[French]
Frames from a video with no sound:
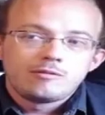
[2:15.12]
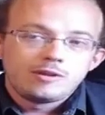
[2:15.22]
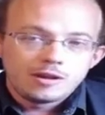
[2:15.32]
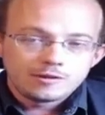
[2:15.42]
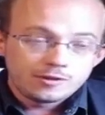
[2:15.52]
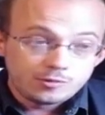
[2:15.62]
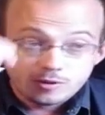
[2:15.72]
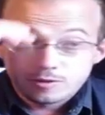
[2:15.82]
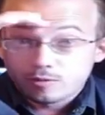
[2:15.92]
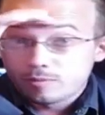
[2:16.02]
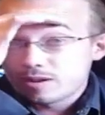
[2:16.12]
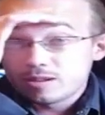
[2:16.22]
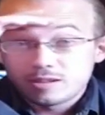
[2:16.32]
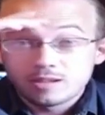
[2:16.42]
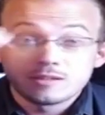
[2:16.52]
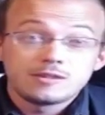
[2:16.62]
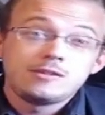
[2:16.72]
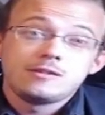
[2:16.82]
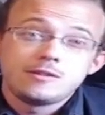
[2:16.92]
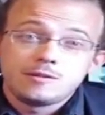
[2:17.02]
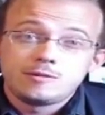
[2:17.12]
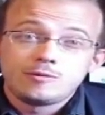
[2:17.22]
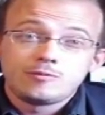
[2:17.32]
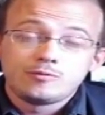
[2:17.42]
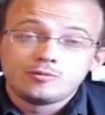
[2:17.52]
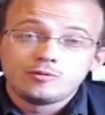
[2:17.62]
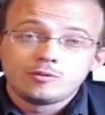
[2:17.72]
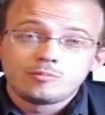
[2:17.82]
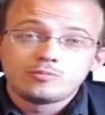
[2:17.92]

la situation américaine qui est devenue